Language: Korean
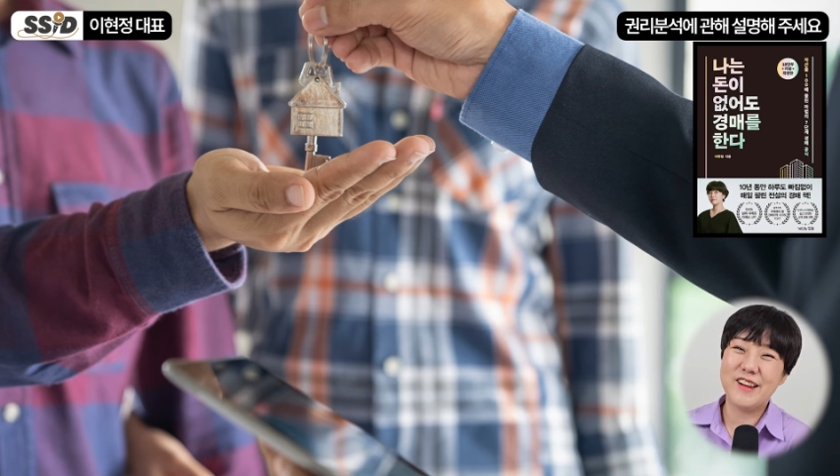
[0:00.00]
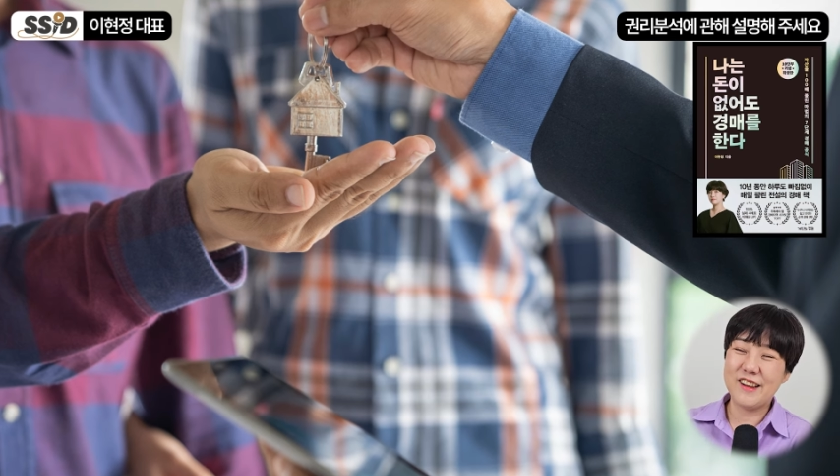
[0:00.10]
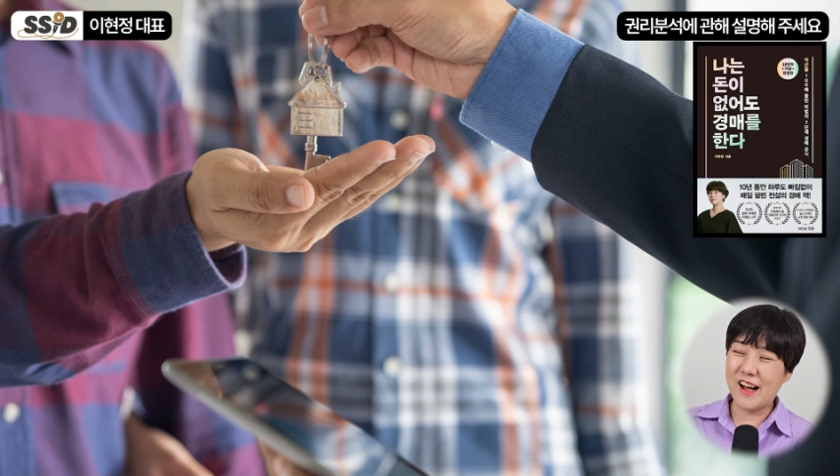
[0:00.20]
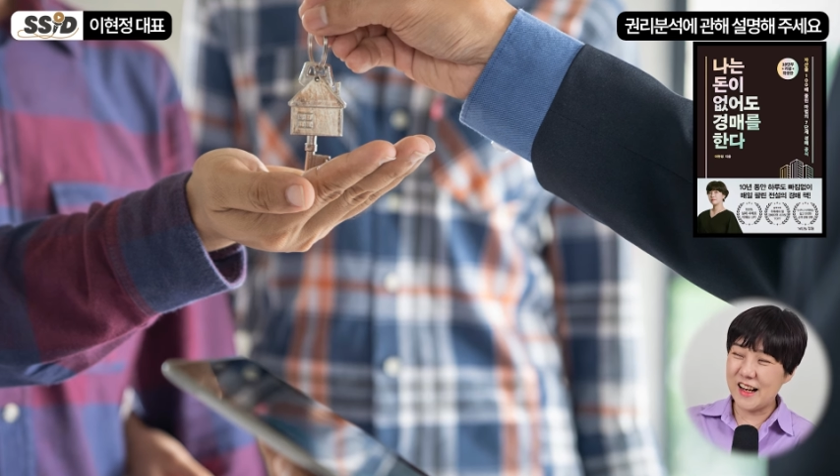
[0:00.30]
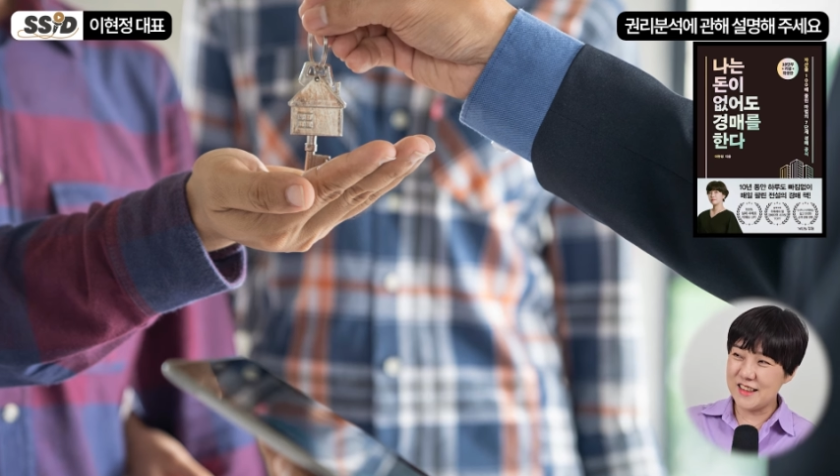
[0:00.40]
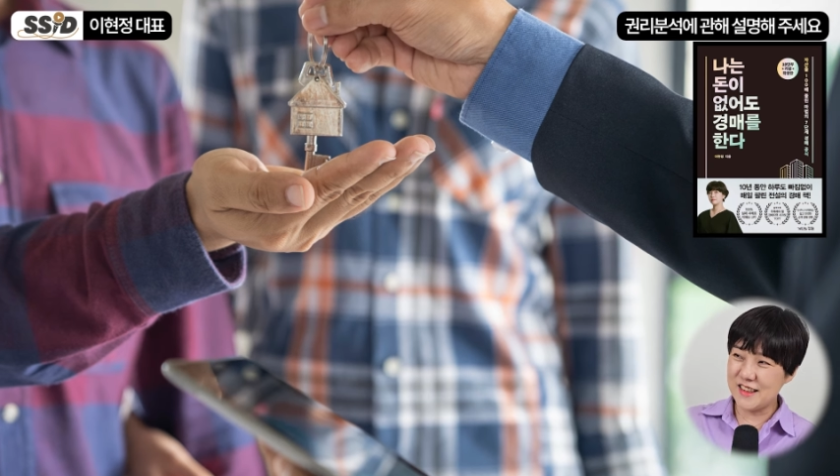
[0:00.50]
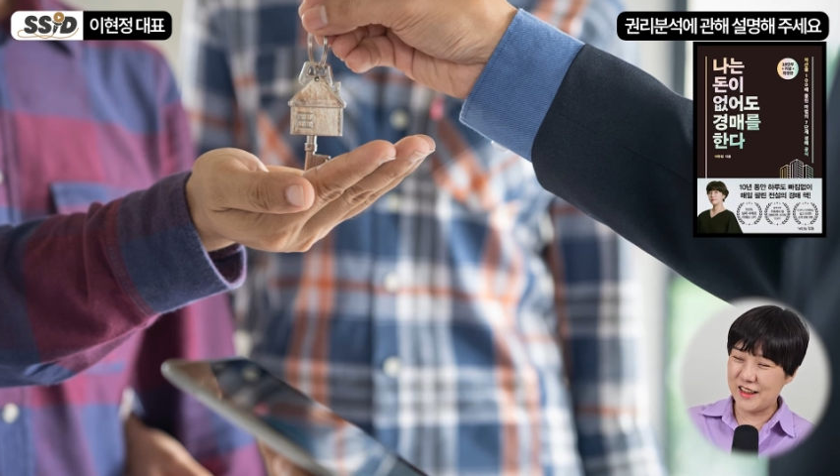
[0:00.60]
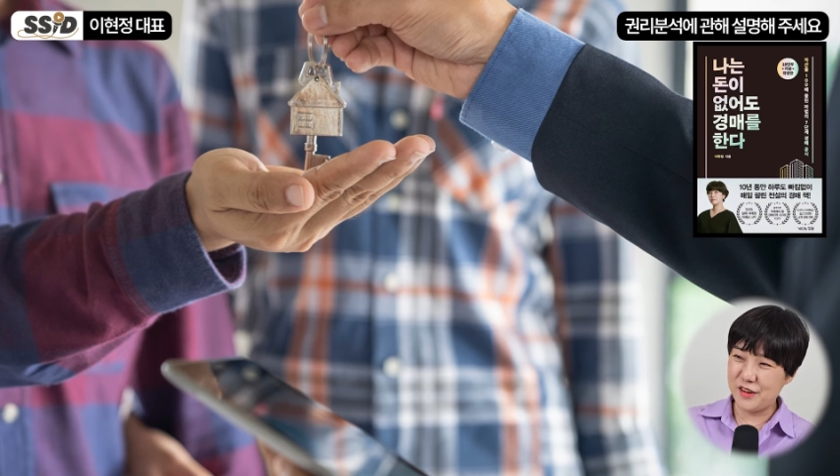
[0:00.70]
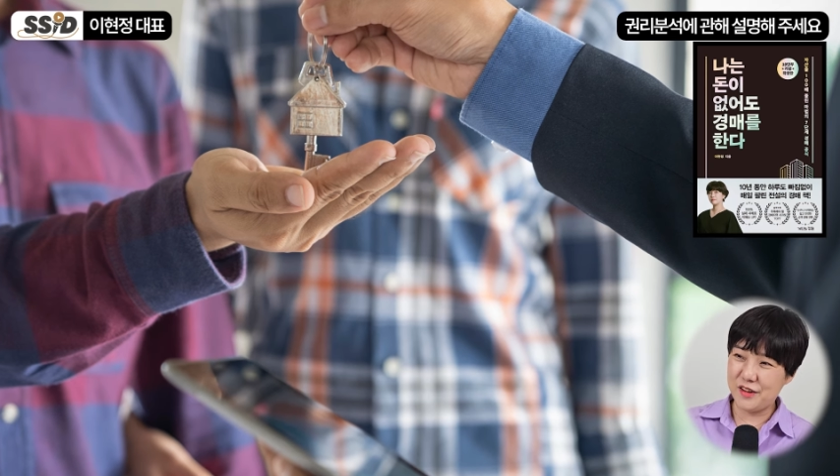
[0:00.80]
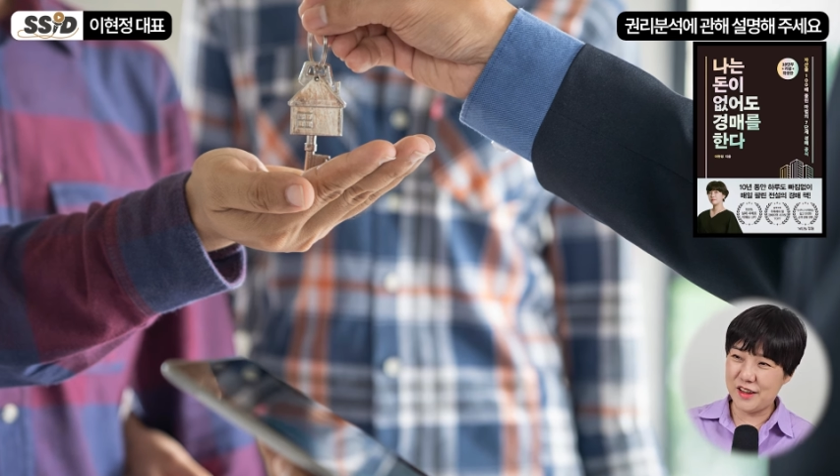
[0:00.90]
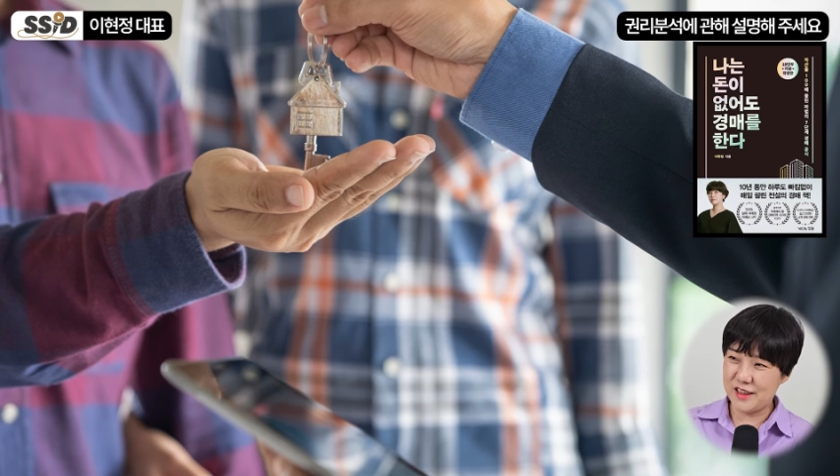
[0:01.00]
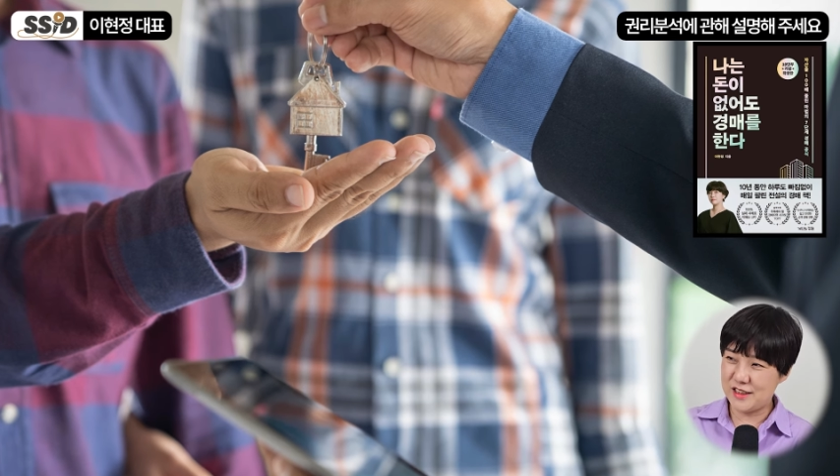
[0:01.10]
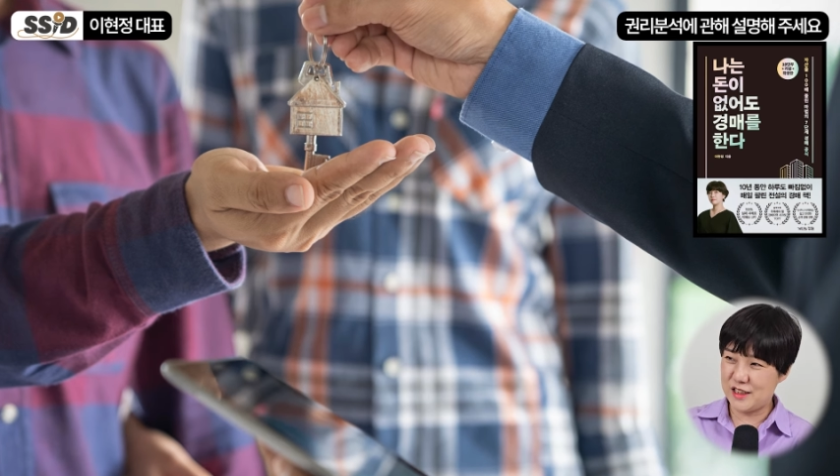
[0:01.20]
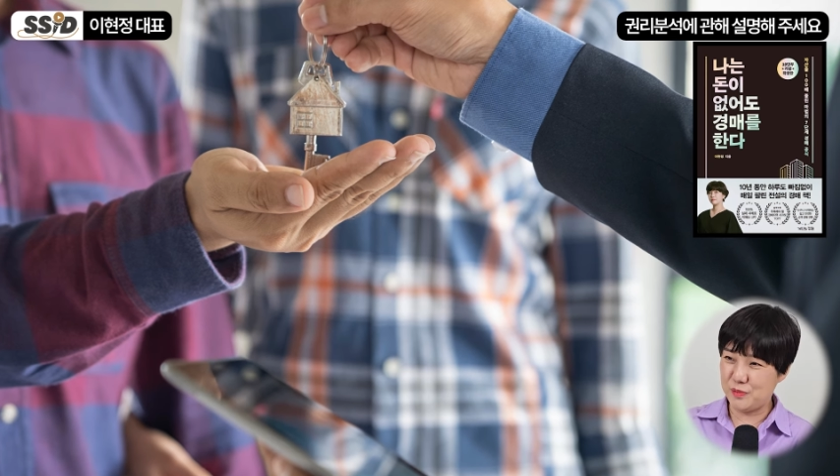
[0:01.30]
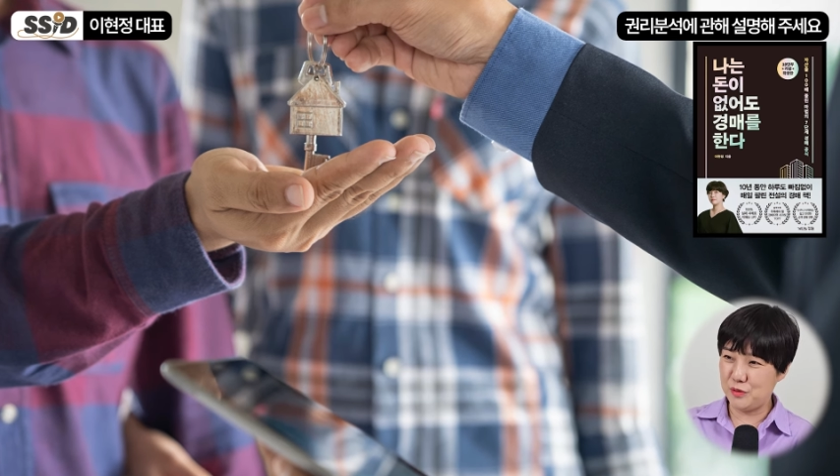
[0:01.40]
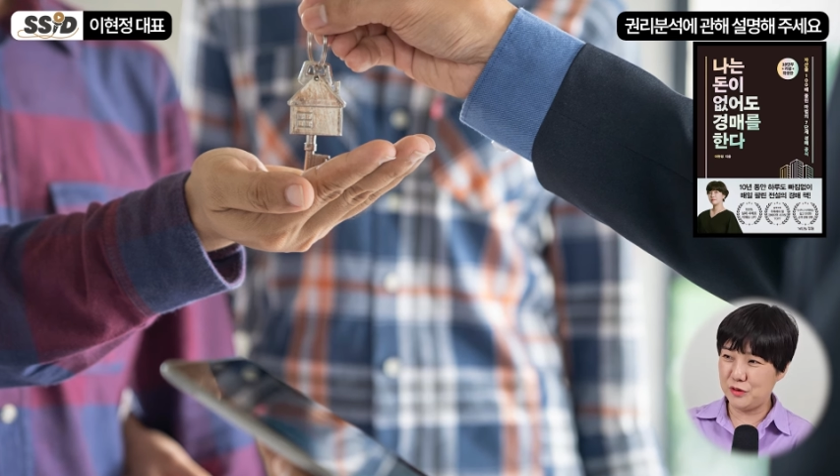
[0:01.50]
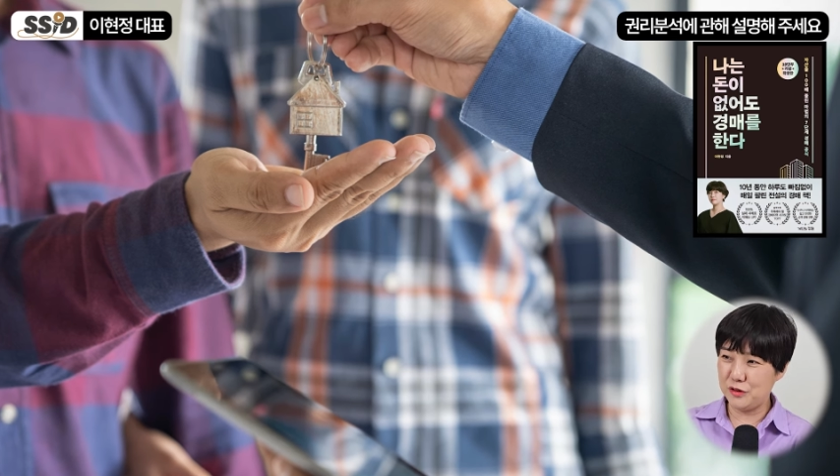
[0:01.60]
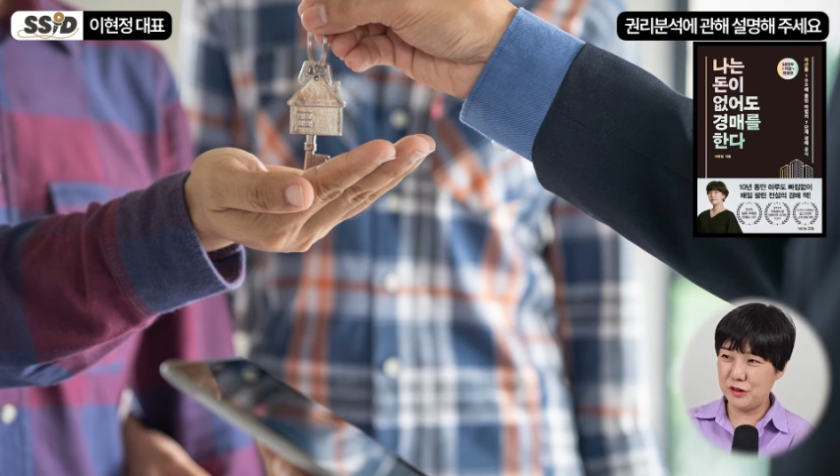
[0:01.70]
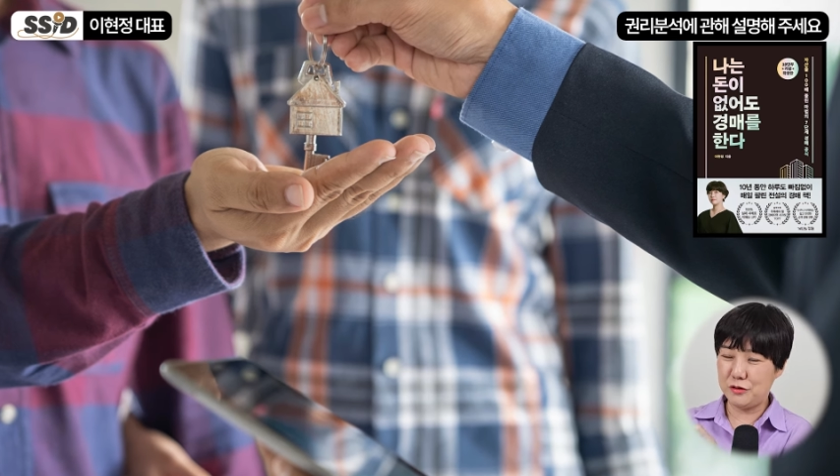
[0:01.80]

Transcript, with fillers: 그 한 자녀의 지분을